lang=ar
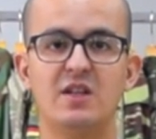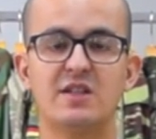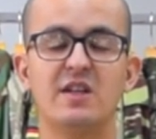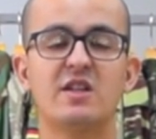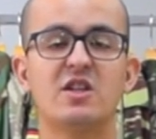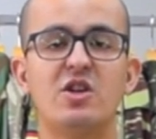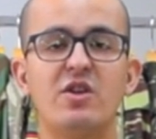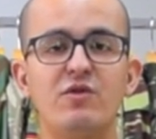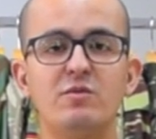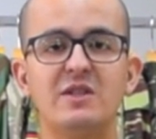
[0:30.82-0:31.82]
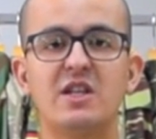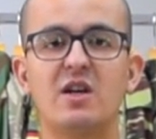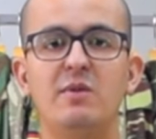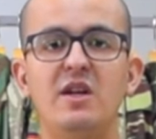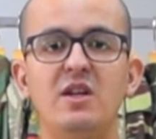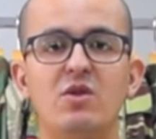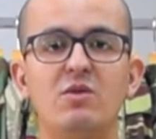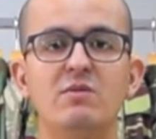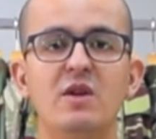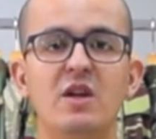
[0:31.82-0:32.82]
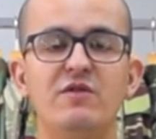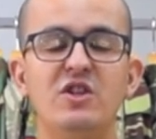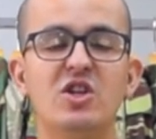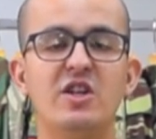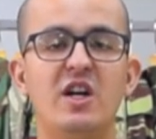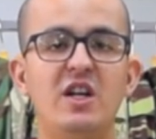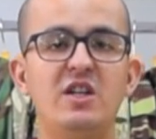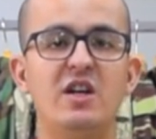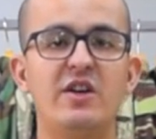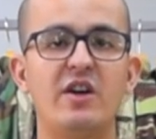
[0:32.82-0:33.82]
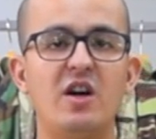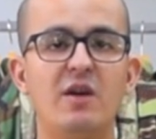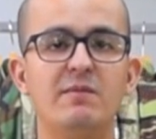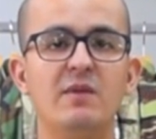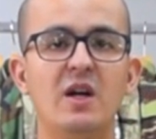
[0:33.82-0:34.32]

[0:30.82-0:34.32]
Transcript: سنتشرف باستقبالكم في جناحنا رقم